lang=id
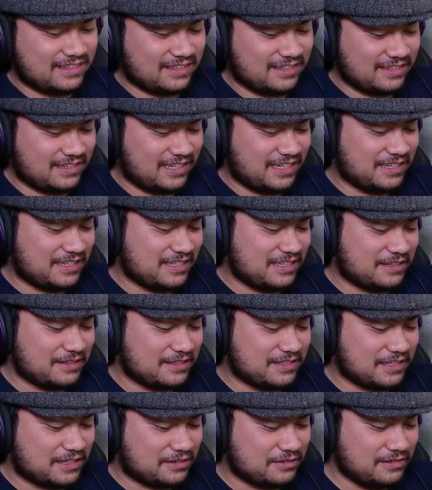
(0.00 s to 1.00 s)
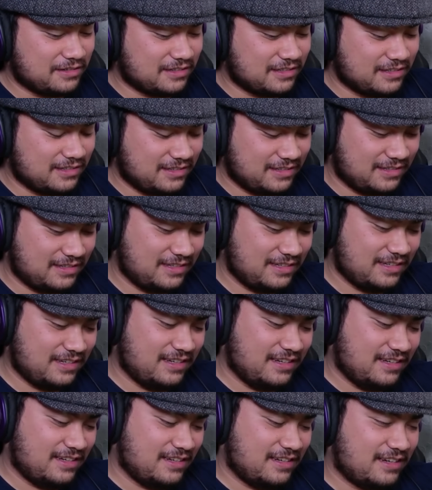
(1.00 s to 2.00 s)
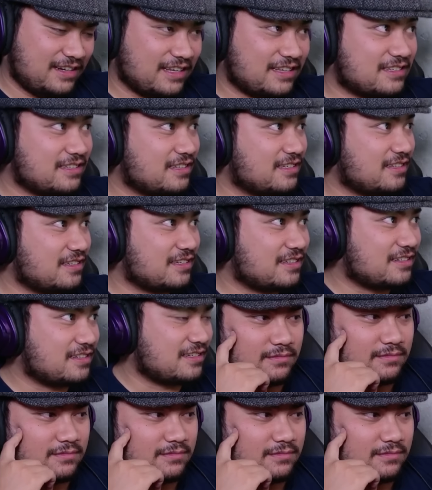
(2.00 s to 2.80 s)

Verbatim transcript: Eh, seru loh. Next next next.